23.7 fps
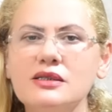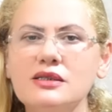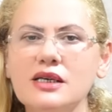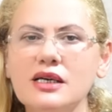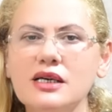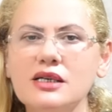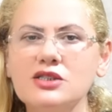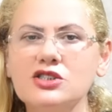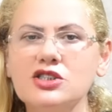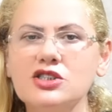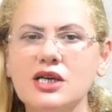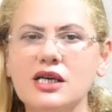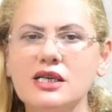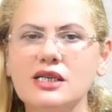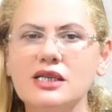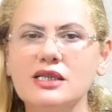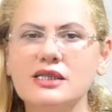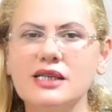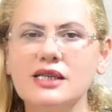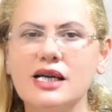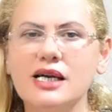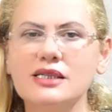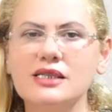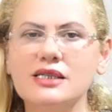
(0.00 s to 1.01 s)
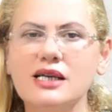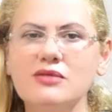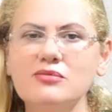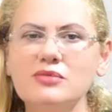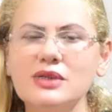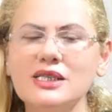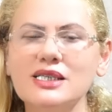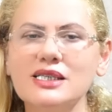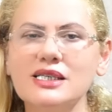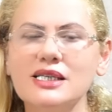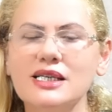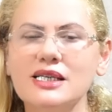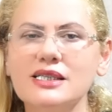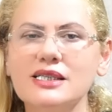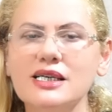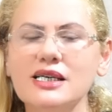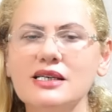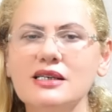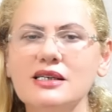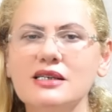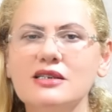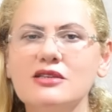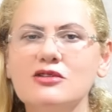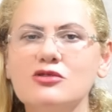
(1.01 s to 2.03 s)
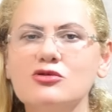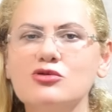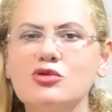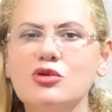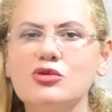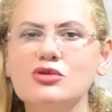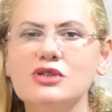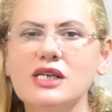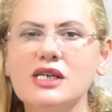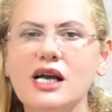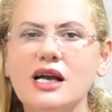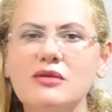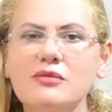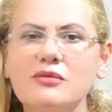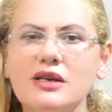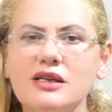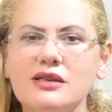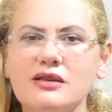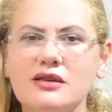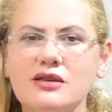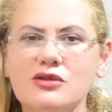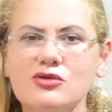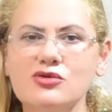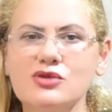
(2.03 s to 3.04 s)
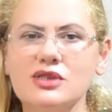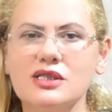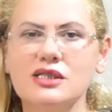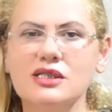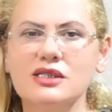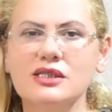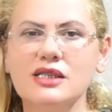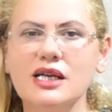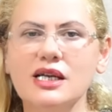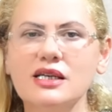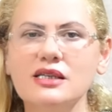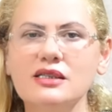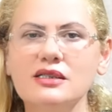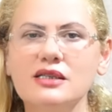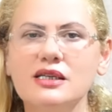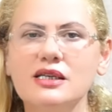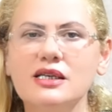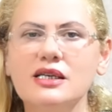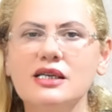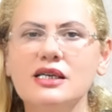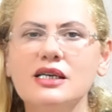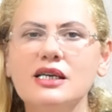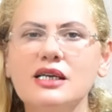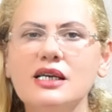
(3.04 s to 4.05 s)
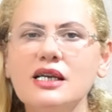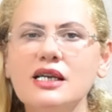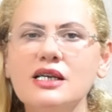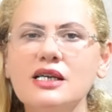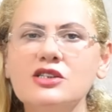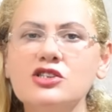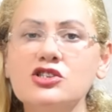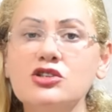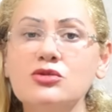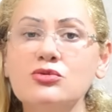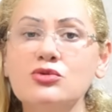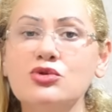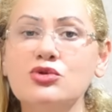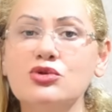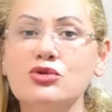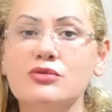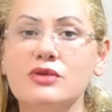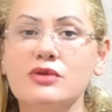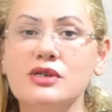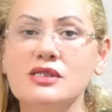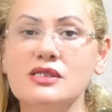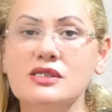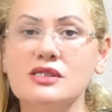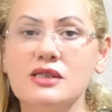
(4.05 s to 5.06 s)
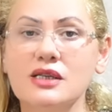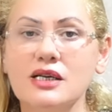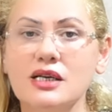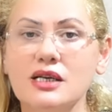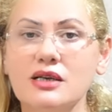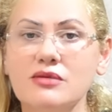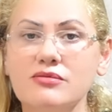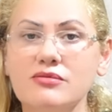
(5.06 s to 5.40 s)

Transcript: Diğer işaretlerden birine de sosyal medya üzerinden iletişim kurması diyelim.